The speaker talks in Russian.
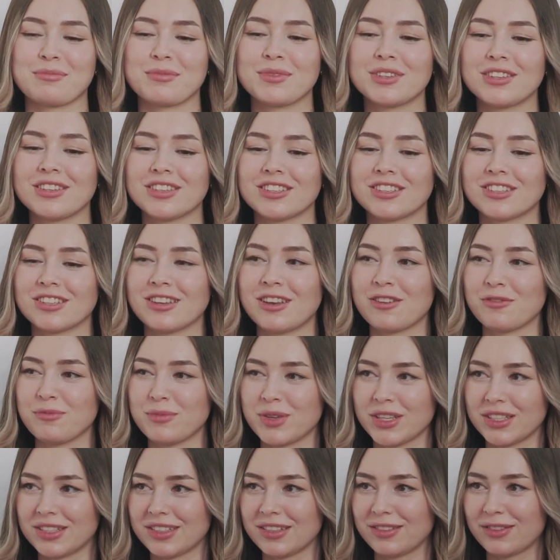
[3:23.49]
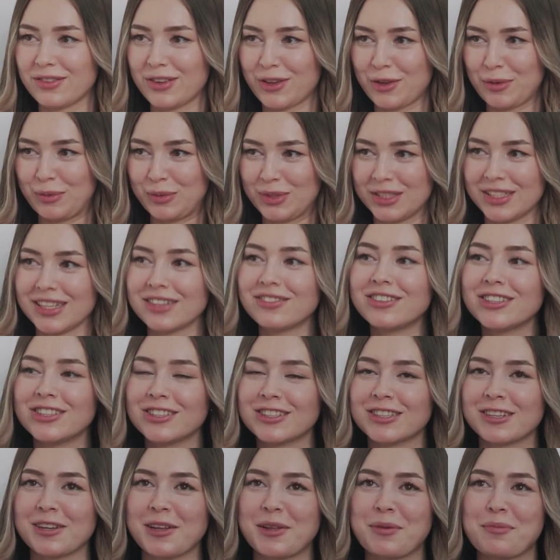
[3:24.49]
Мы жили вместе вдвоем с
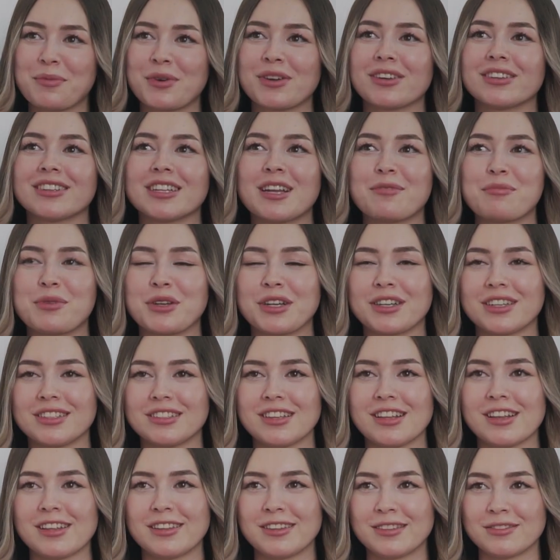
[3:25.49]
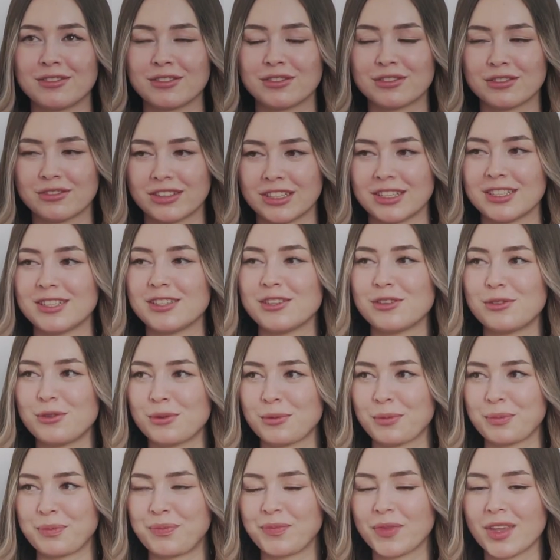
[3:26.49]
девочкой, и мы когда приходили в
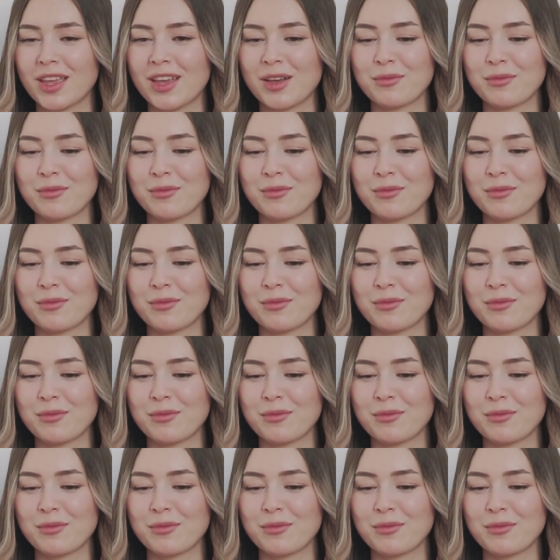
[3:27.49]
квартиру,